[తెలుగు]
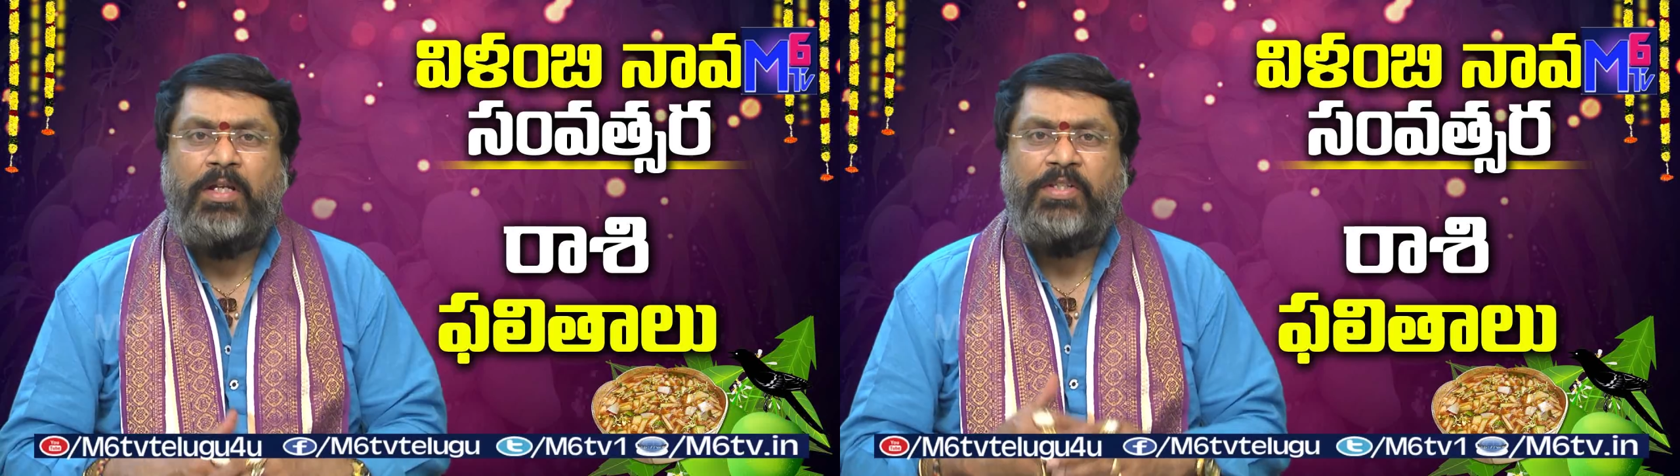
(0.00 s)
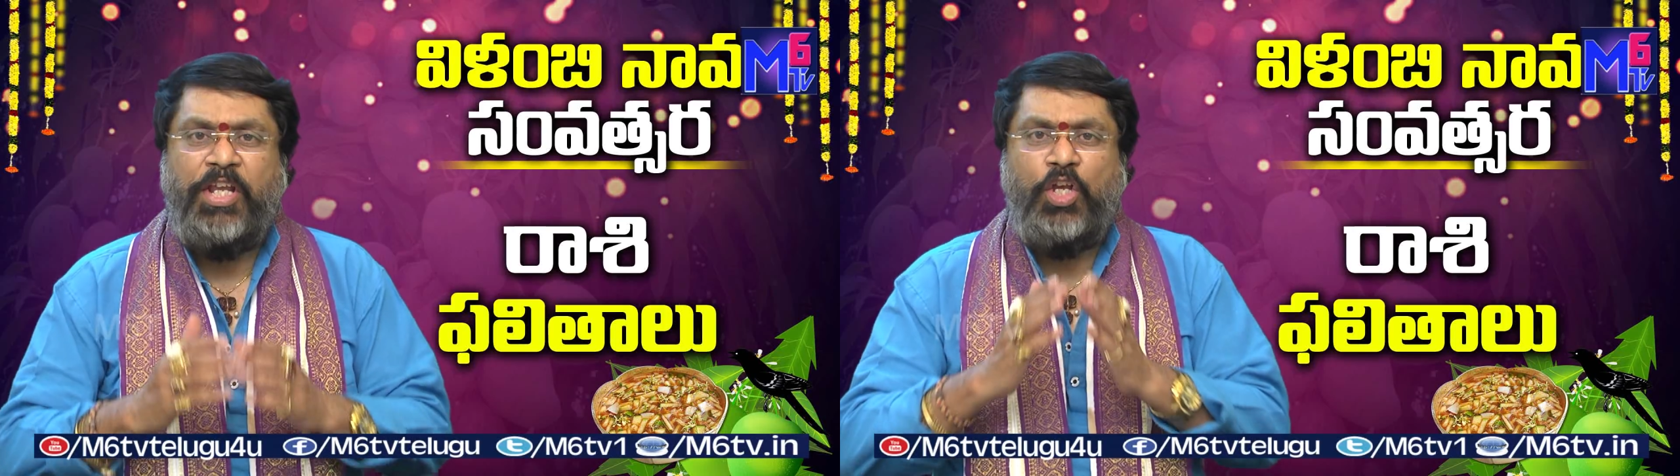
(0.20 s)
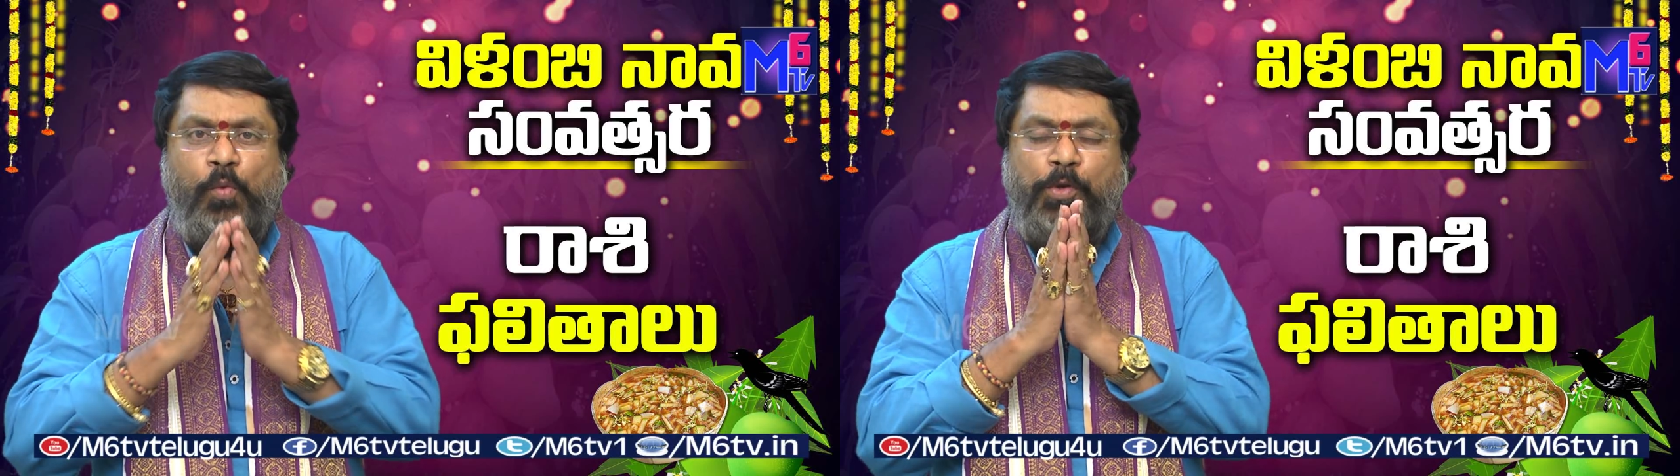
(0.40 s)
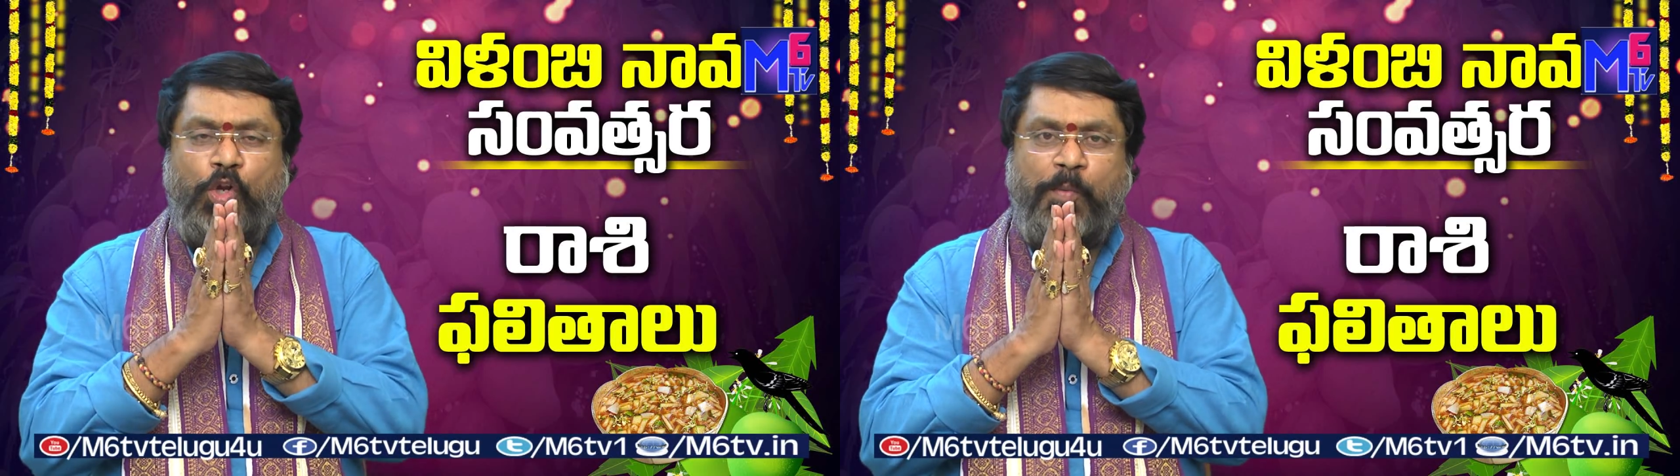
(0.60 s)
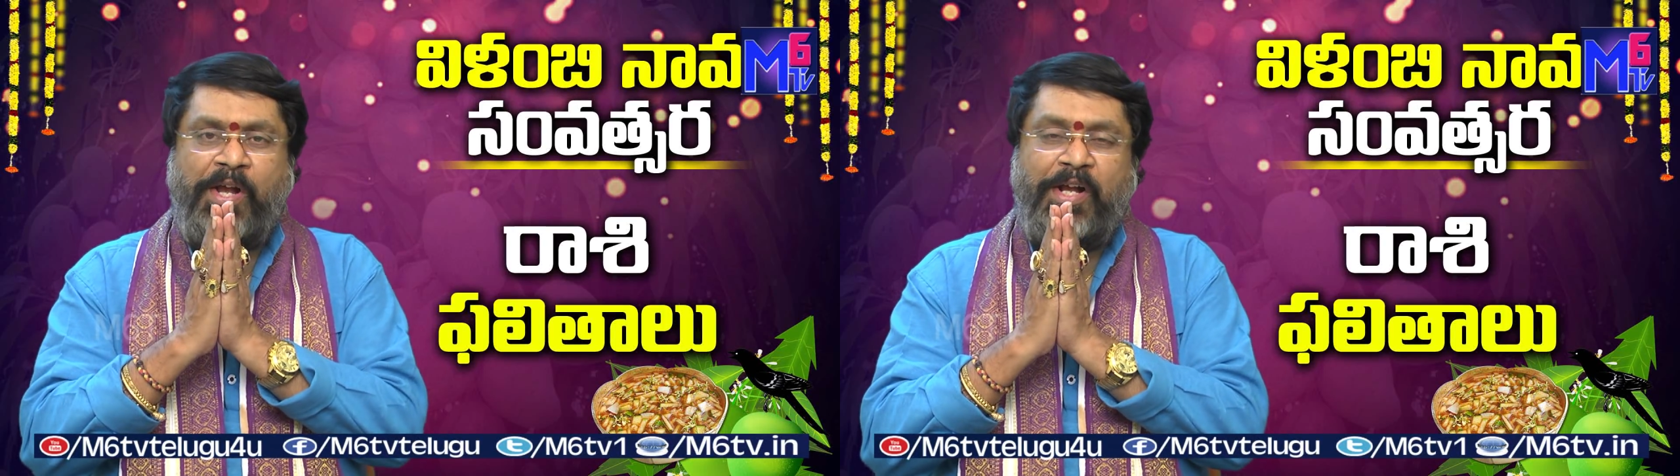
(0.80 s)
శ్రీ గురుభ్యో
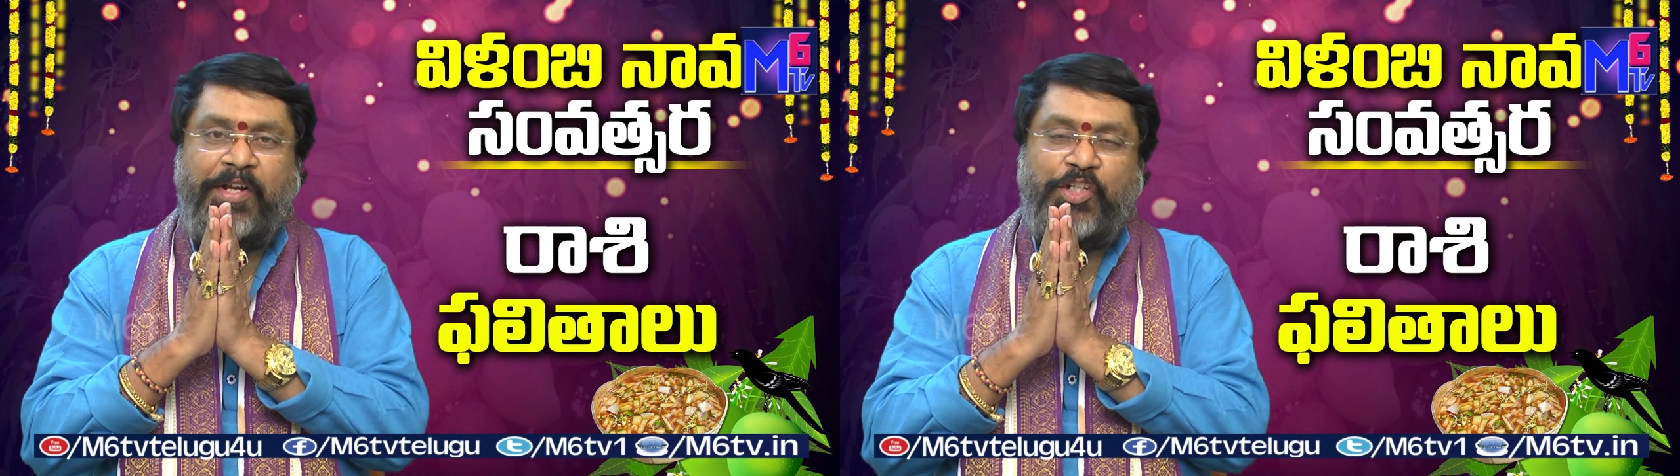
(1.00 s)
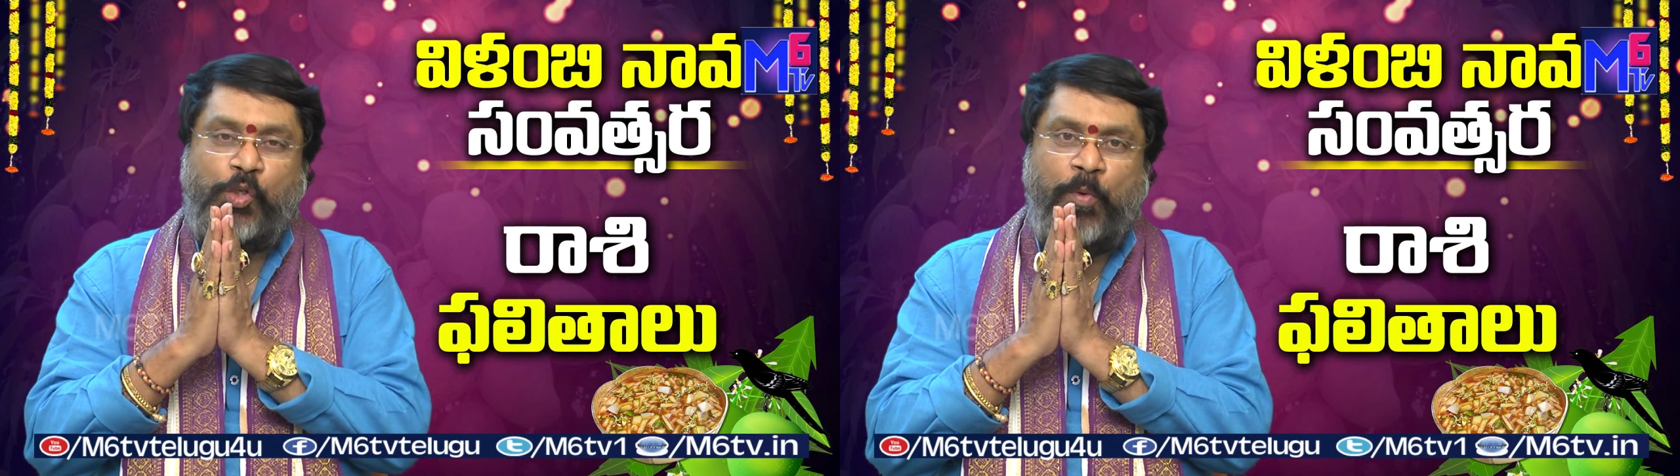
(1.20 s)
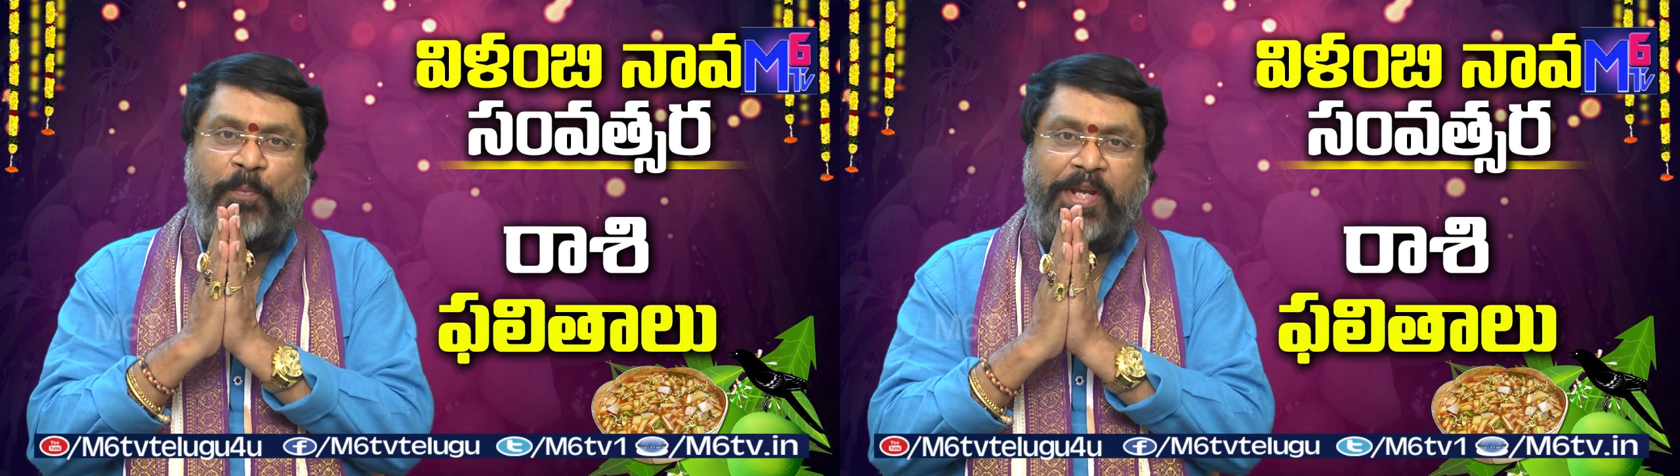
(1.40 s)
నమ శుభం